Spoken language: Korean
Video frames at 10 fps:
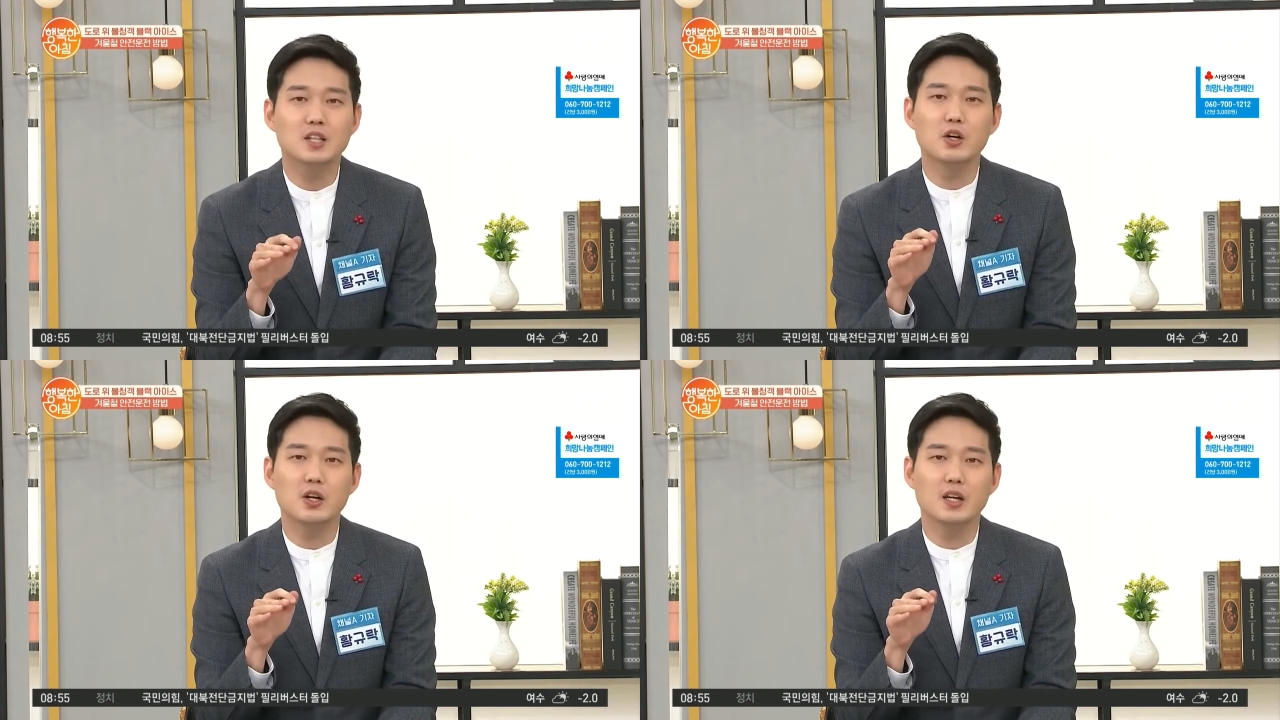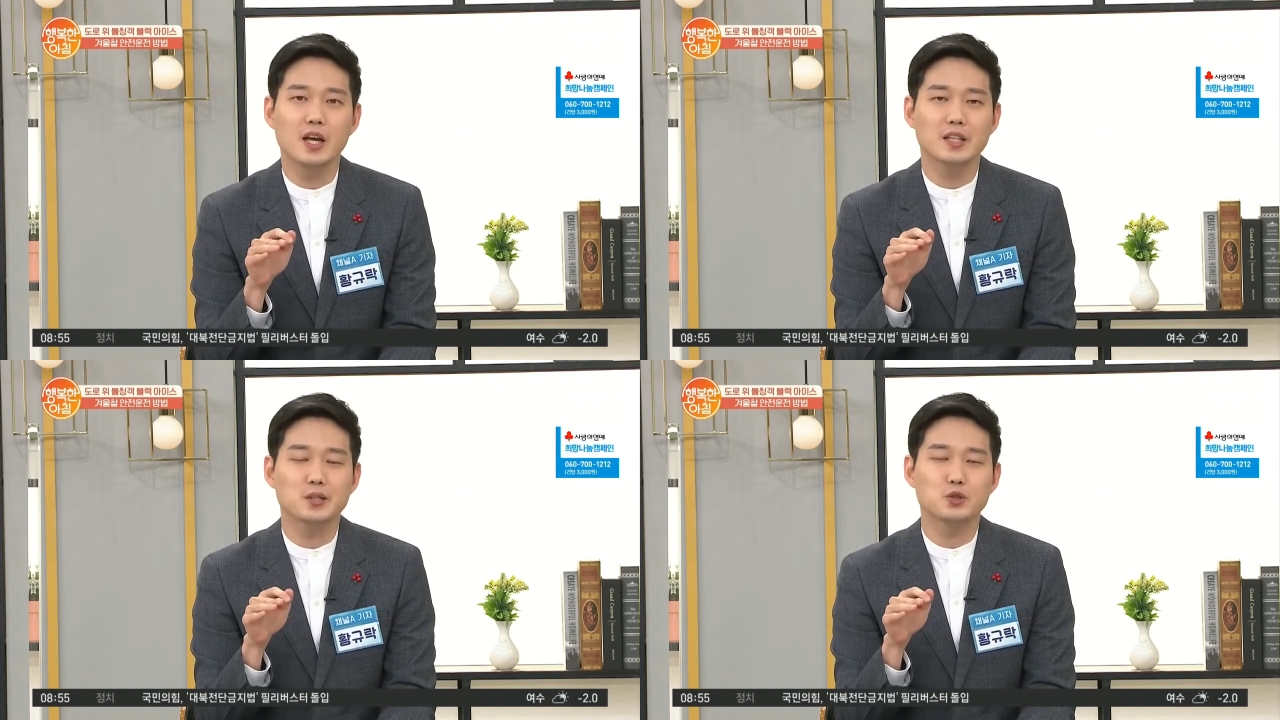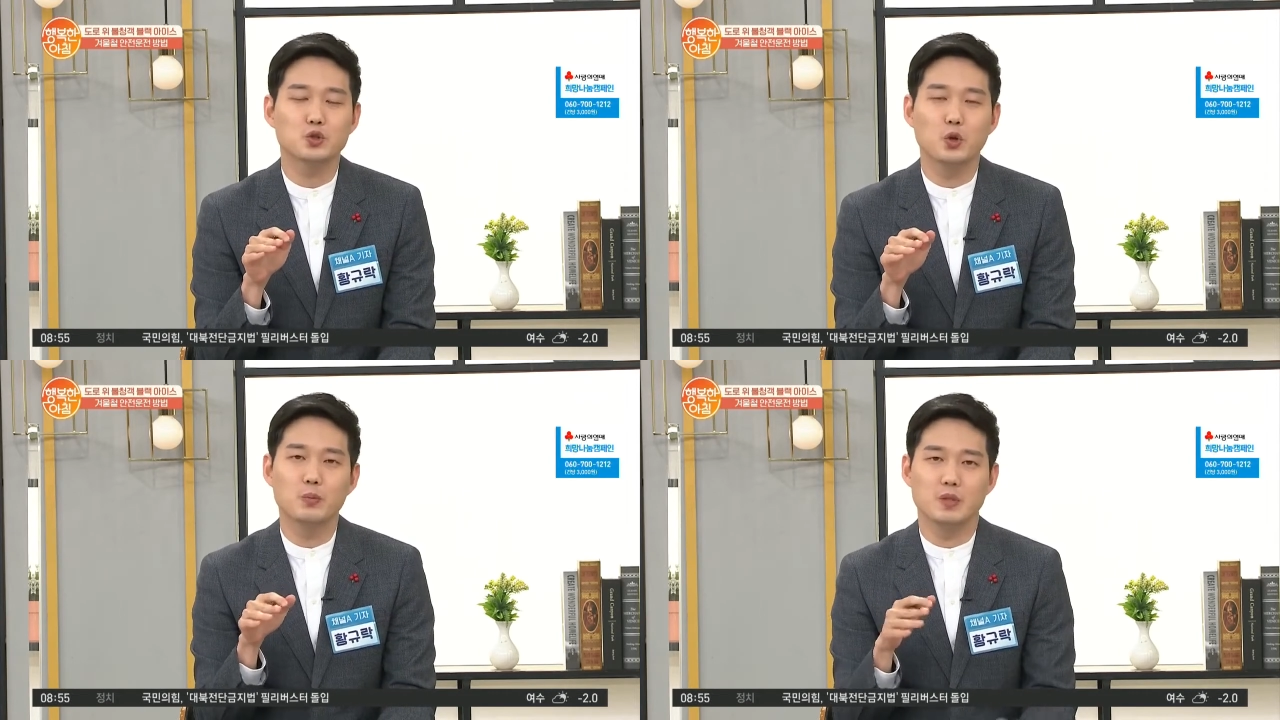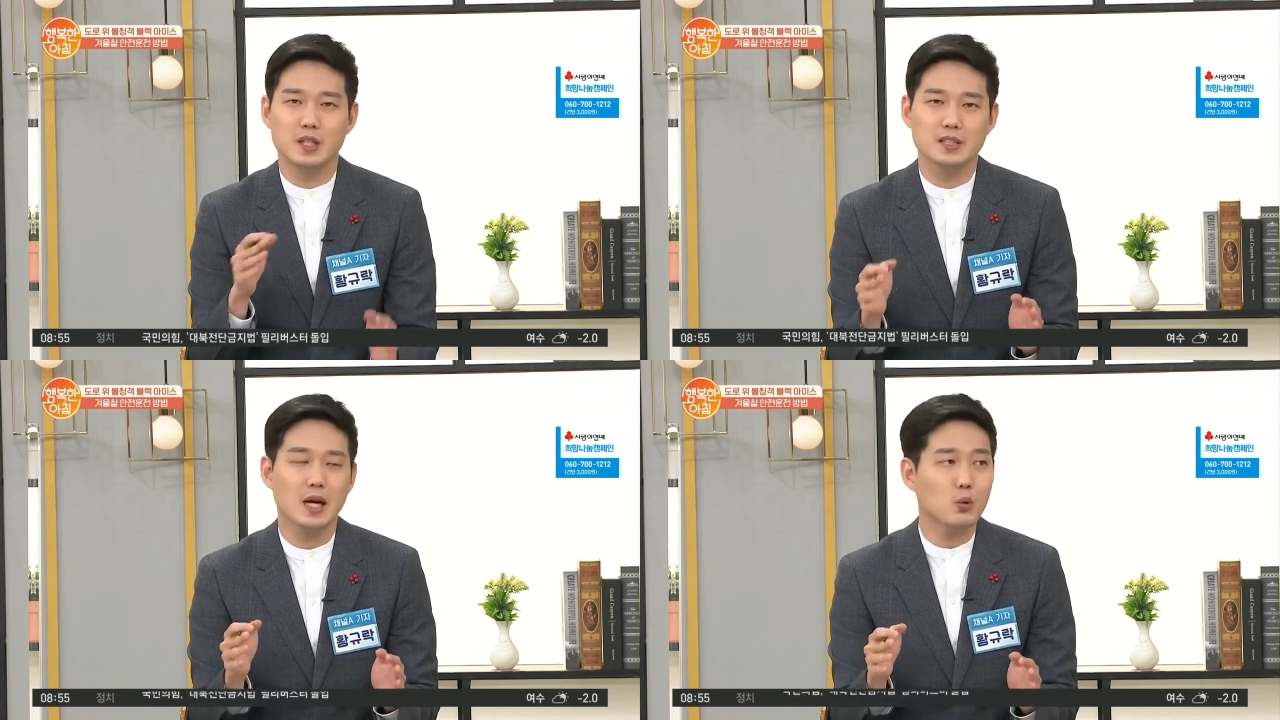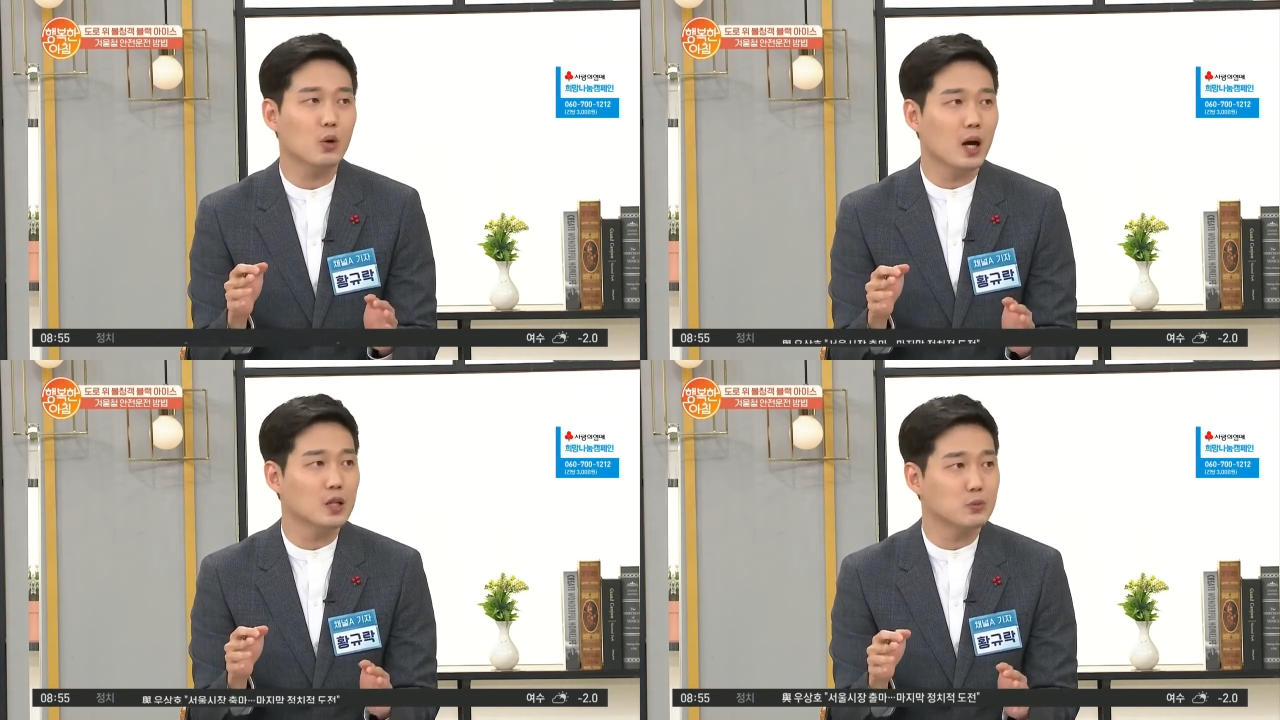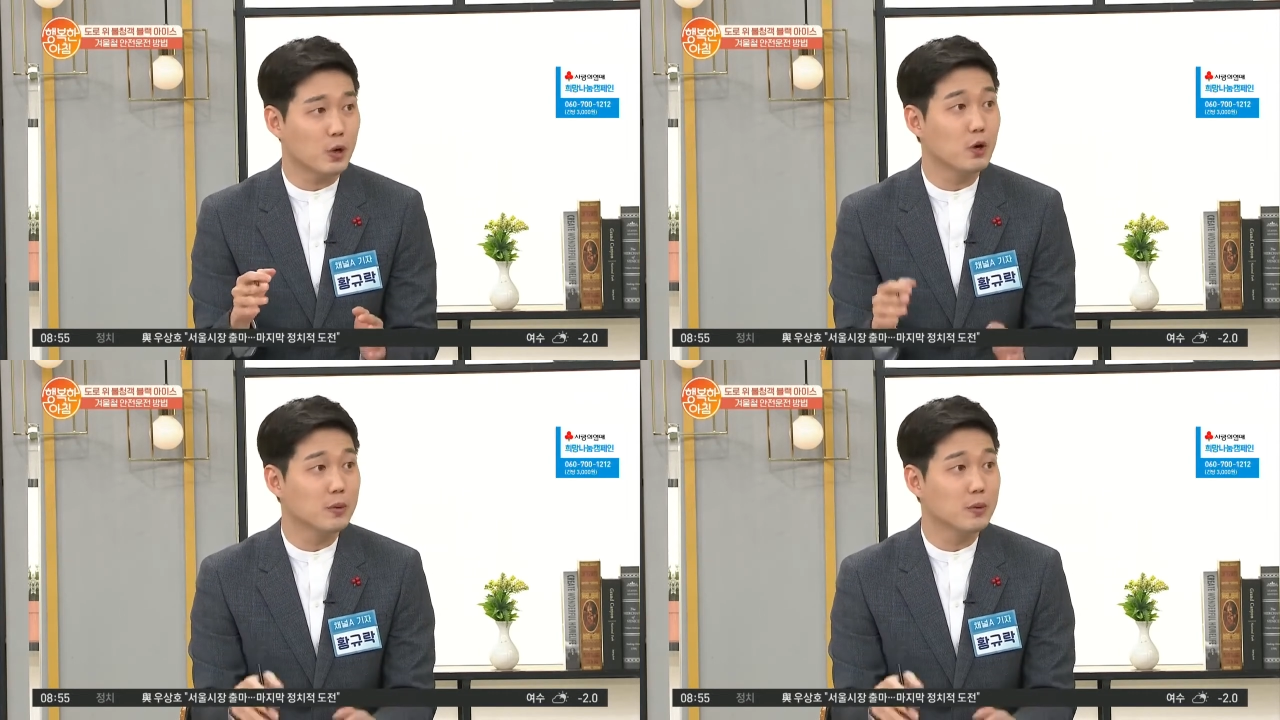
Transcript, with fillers: 그거에 의해서 좀 이 사고가 좀 맞아.